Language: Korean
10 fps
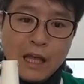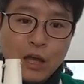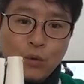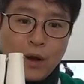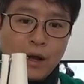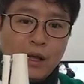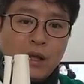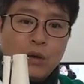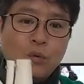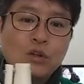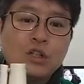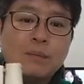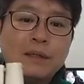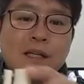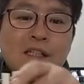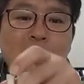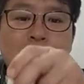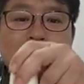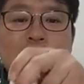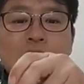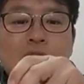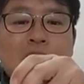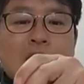내과 골절만 되시는 분들은